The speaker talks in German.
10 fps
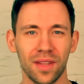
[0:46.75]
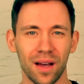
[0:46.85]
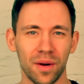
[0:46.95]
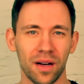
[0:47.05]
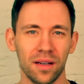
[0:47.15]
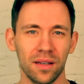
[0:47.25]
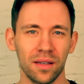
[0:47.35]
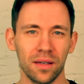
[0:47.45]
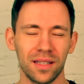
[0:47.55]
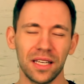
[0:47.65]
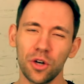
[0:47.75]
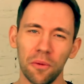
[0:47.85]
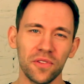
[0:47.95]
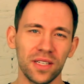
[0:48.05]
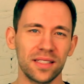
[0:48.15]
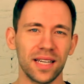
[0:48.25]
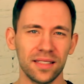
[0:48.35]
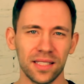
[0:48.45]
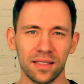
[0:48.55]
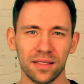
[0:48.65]
Aber den Kopf in den
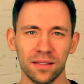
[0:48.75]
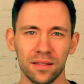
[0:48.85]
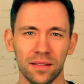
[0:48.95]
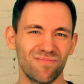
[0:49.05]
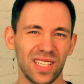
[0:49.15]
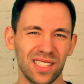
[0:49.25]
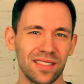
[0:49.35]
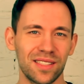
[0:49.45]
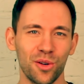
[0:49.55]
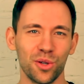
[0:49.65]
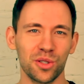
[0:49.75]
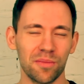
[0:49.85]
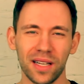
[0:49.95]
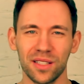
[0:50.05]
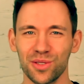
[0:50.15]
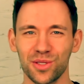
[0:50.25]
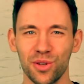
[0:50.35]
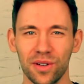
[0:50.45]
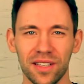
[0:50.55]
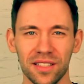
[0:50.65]
Sand setzen? Ist das die Lösung? Macht es uns
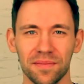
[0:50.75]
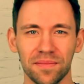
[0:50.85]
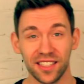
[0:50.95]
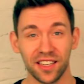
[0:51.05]
glücklich?